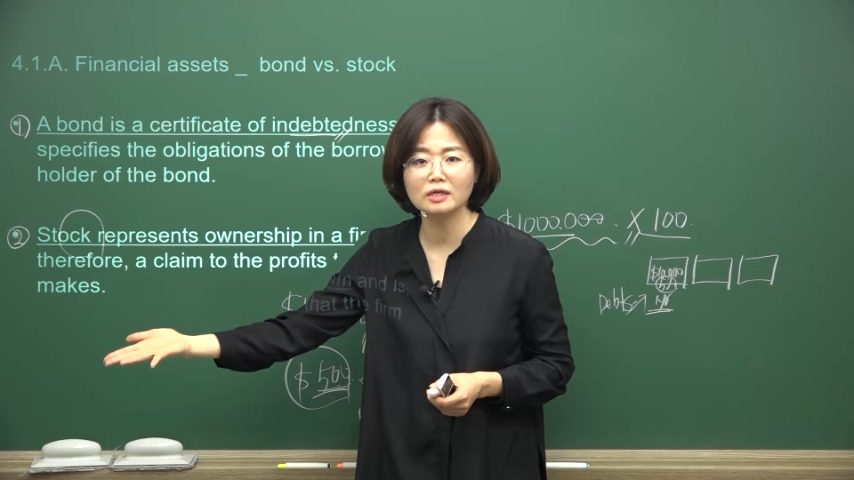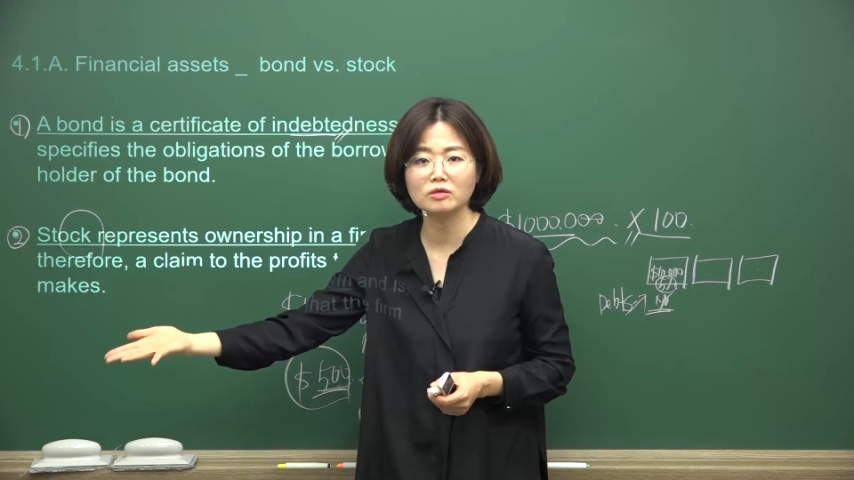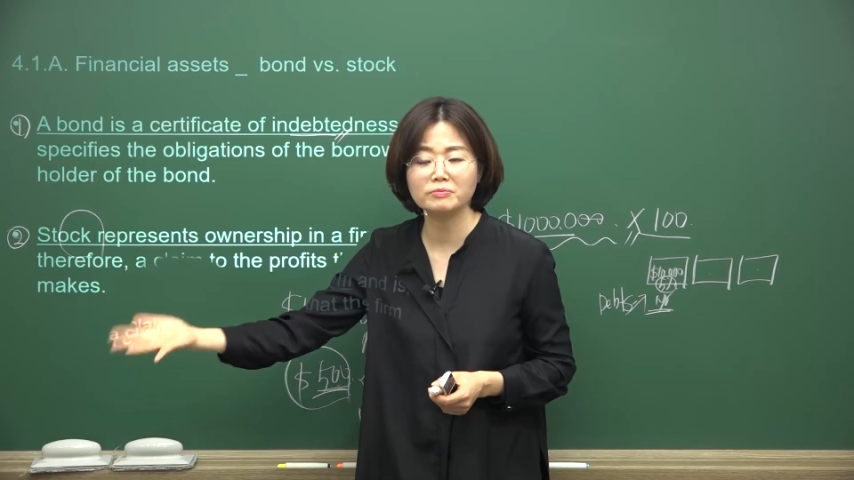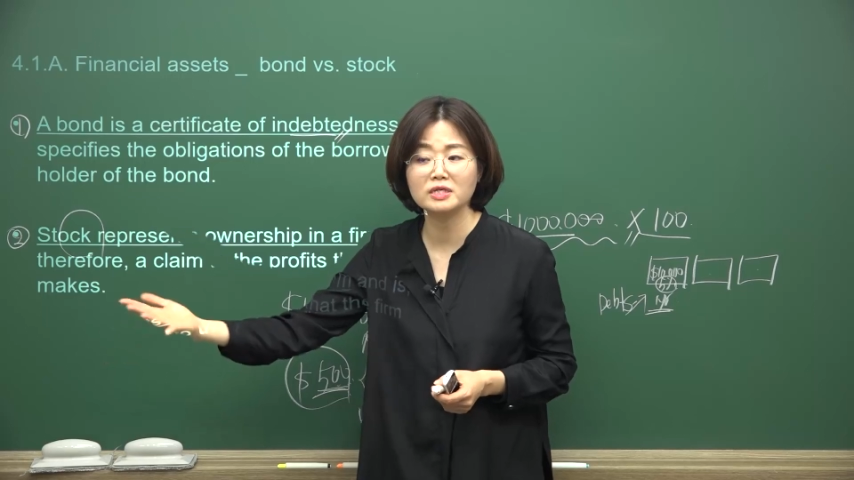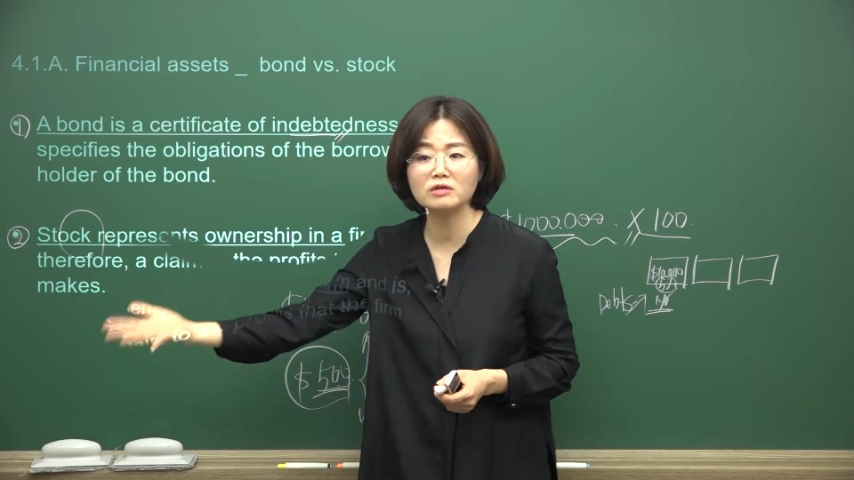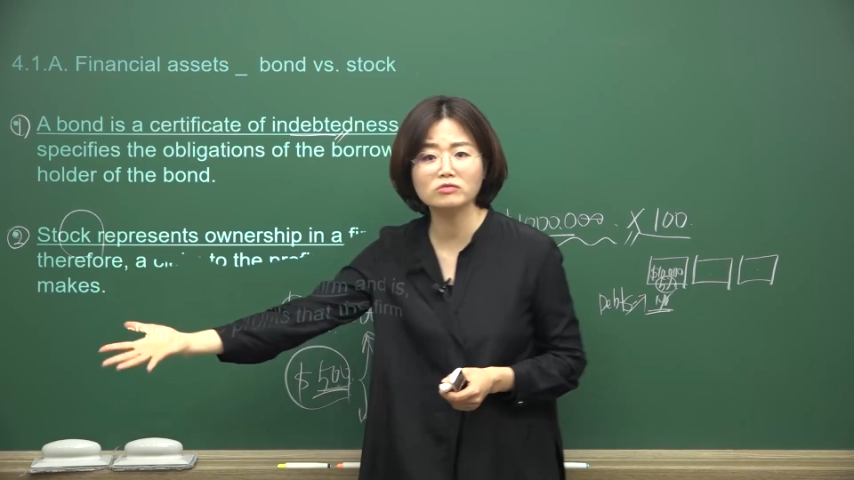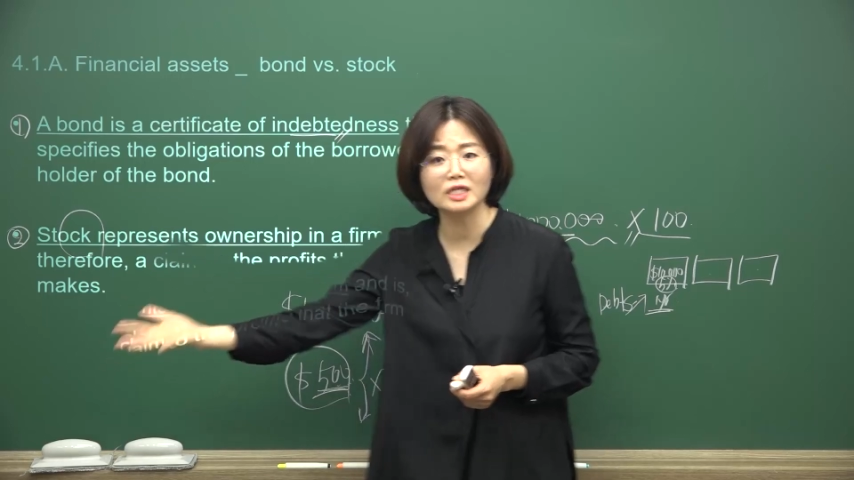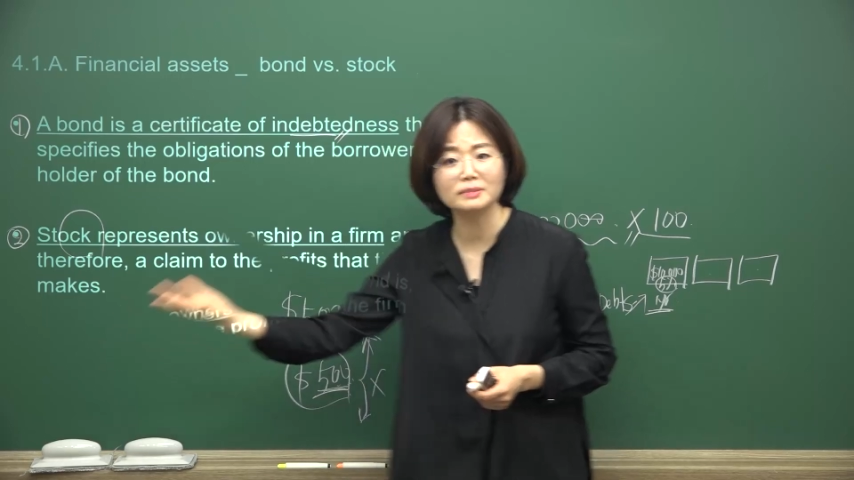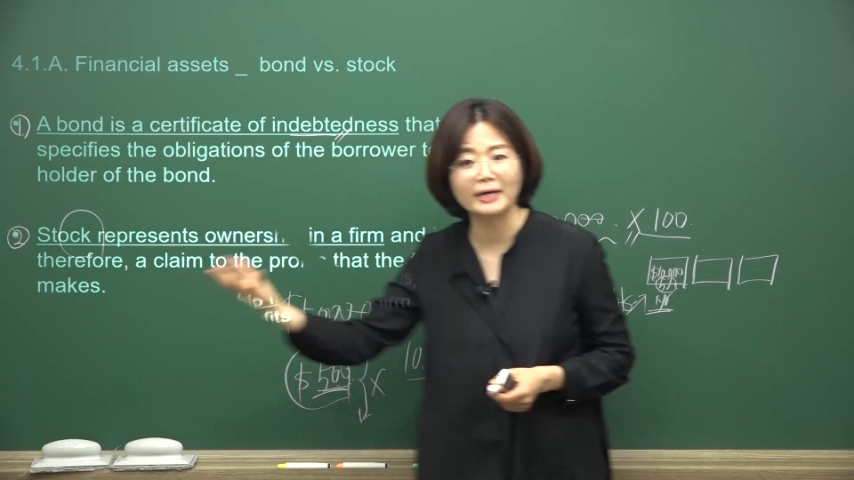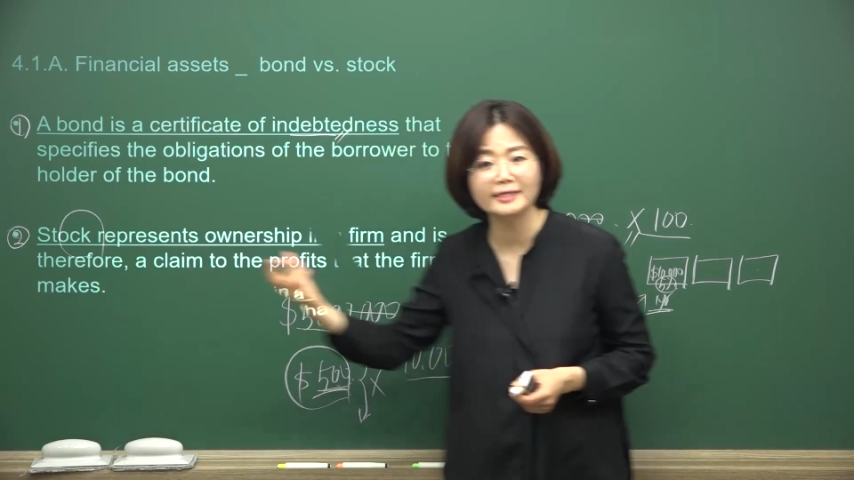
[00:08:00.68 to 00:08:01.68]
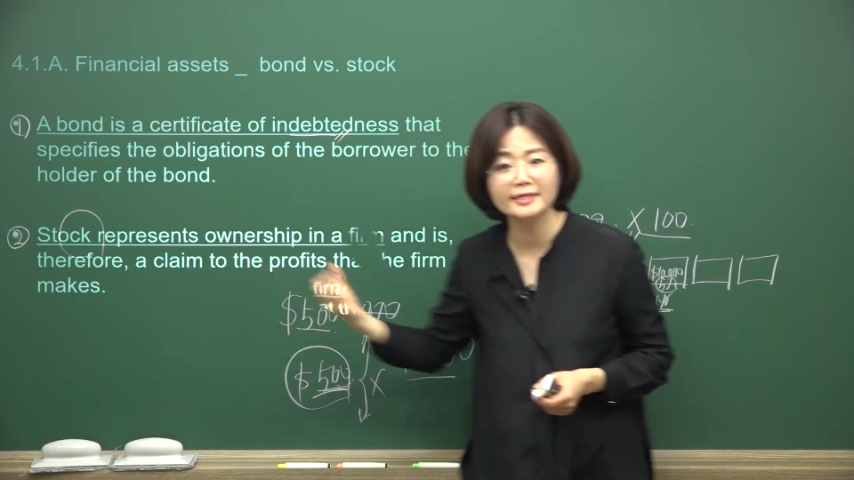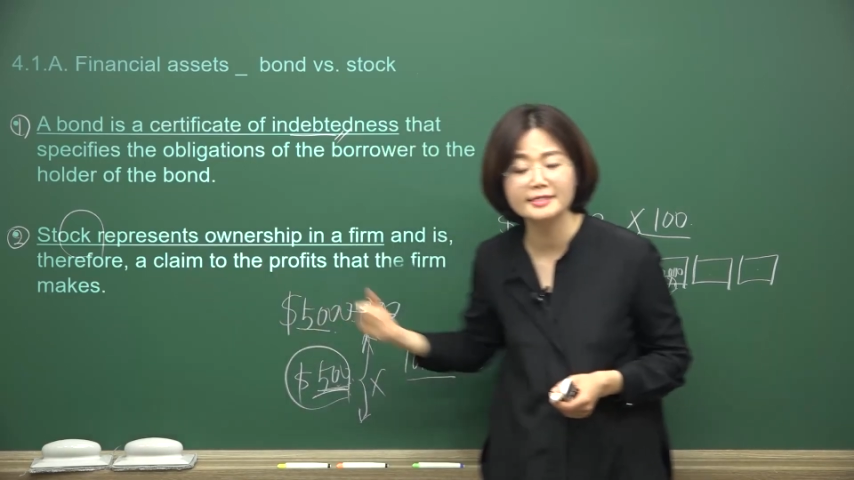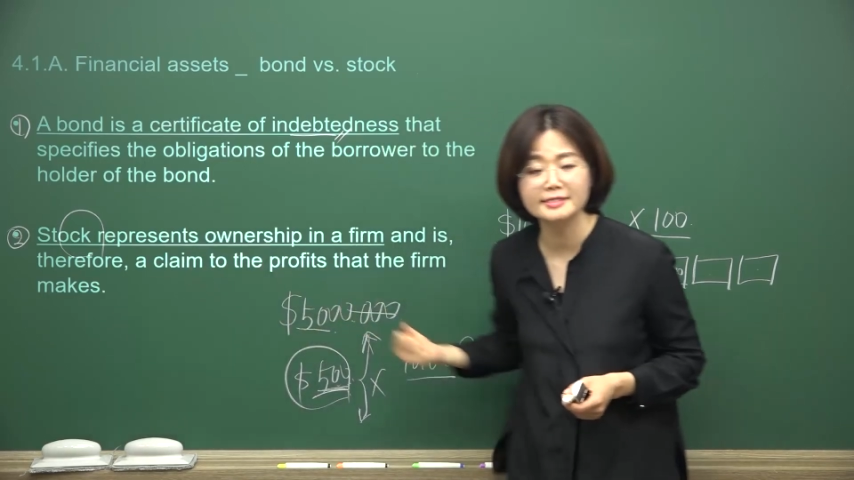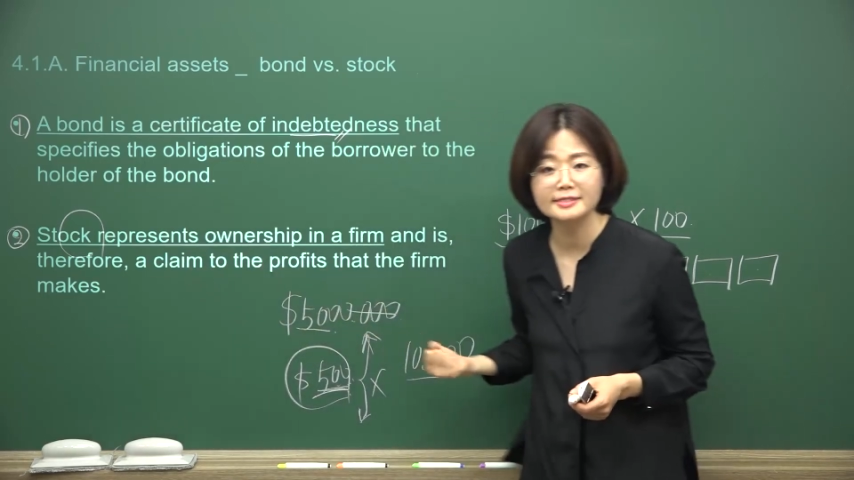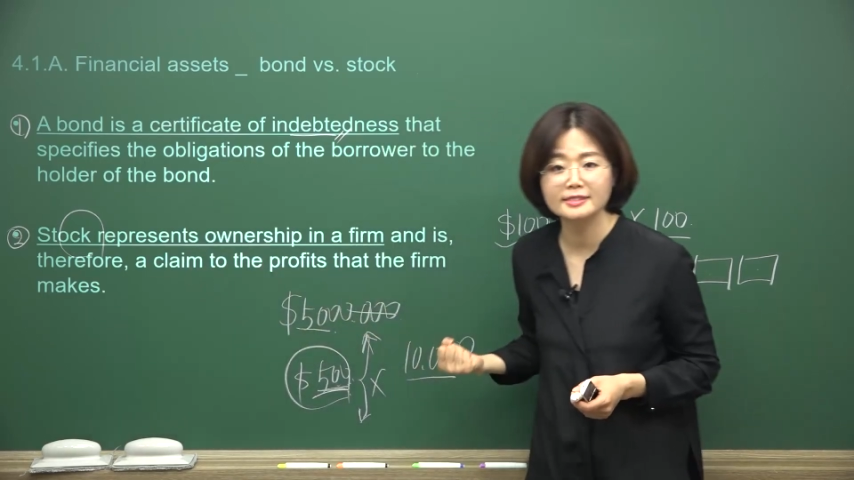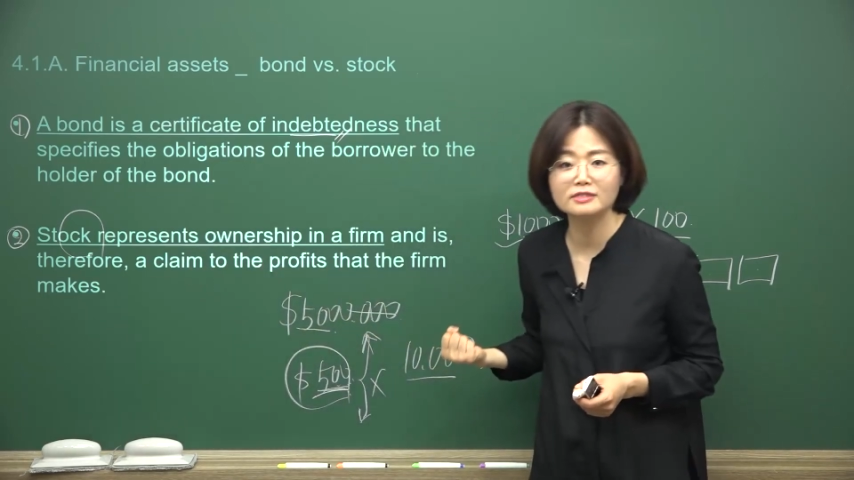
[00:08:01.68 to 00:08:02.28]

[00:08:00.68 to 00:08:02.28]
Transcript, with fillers: 개념. 빌린 건 다시 받아야지.